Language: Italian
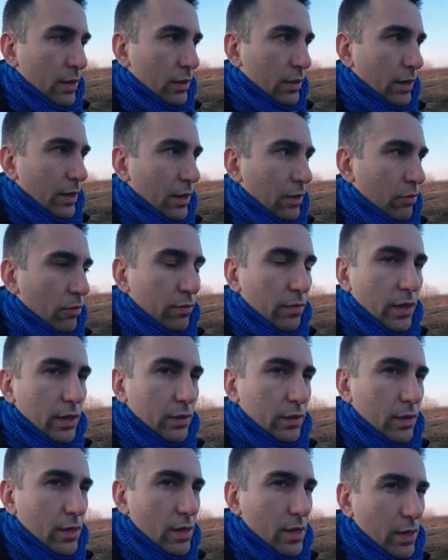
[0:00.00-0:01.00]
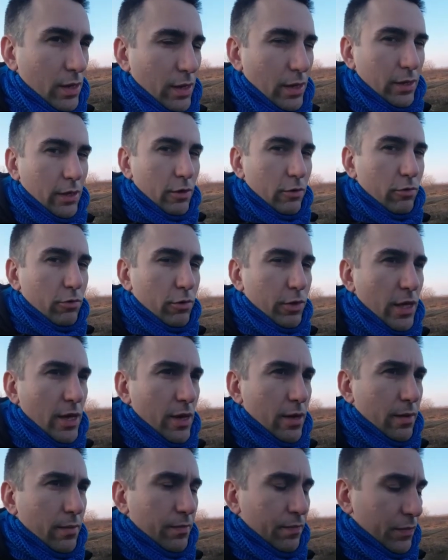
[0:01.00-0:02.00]
tra la Lombardia e la
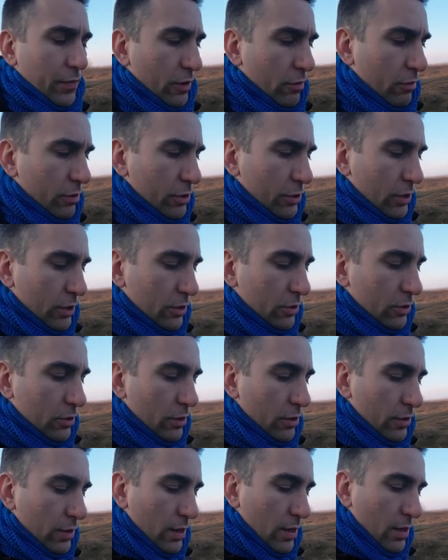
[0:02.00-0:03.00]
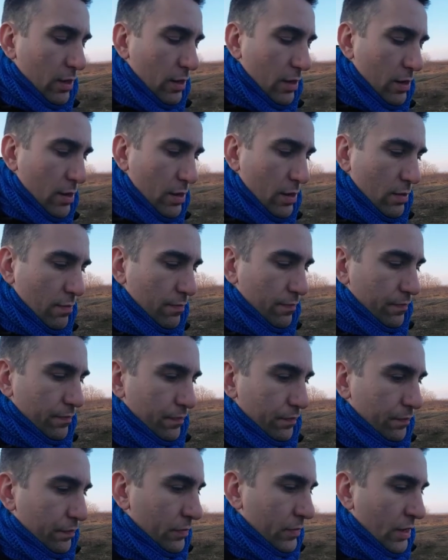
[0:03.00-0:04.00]
Liguria, queste zone mm,
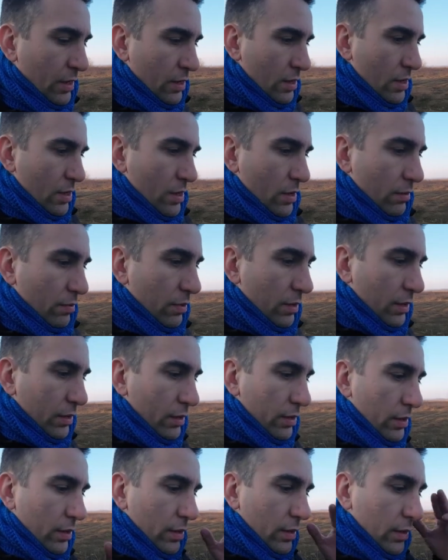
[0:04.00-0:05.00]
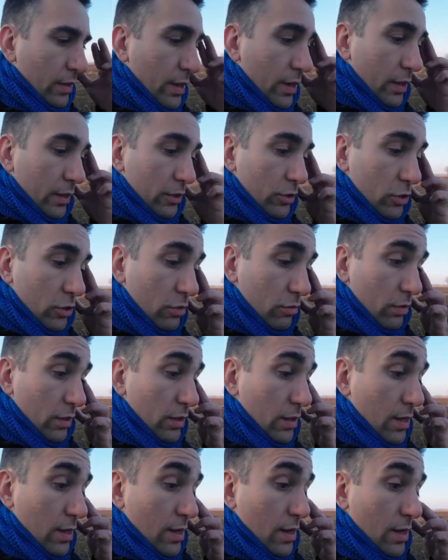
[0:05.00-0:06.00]
per darci
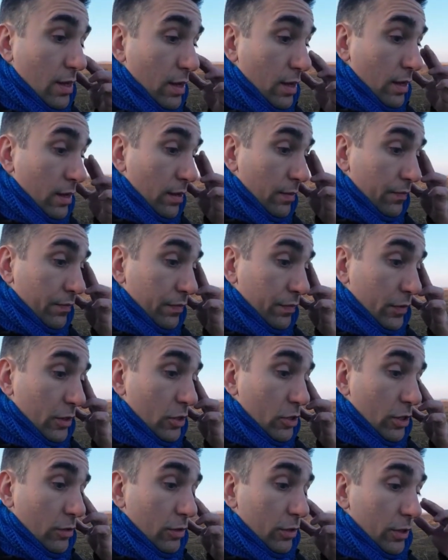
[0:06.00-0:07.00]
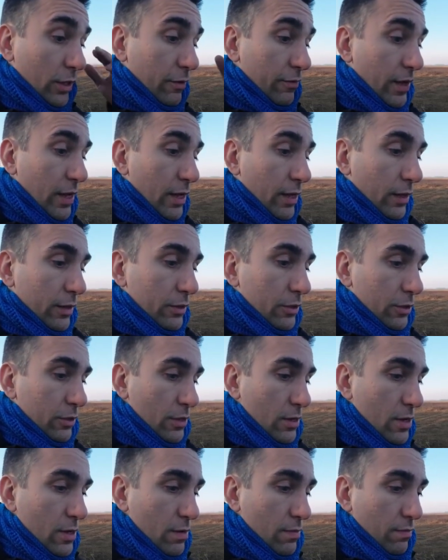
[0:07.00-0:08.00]
un'idea diciamo tra
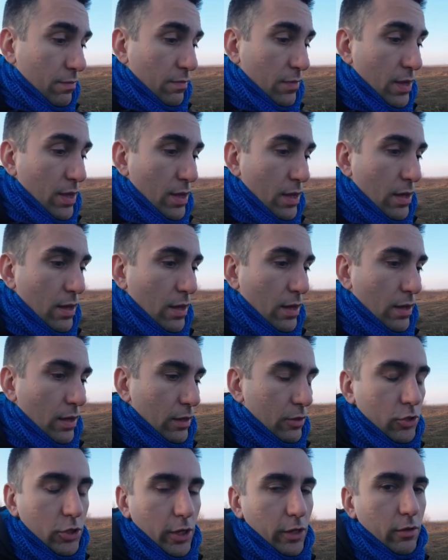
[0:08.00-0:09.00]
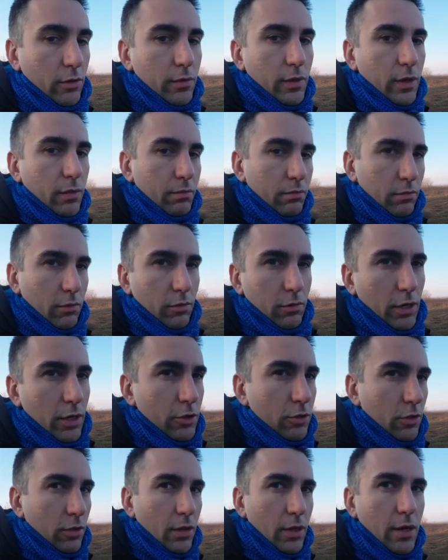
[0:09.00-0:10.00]
Varzi e Genova, quelle
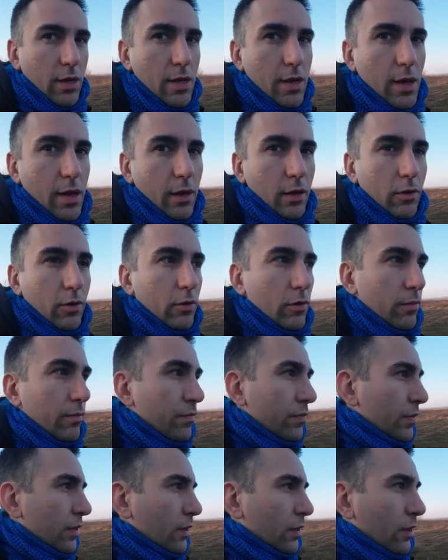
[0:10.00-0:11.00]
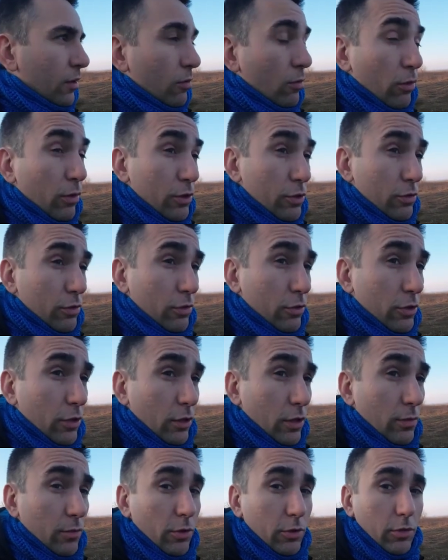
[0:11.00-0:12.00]
zone lì ecco, che comunque sono
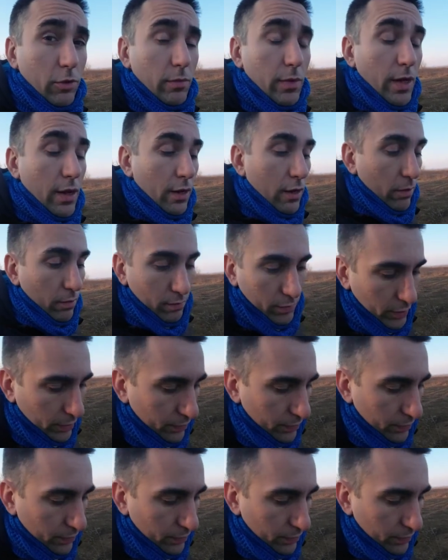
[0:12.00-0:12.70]
zone molto belle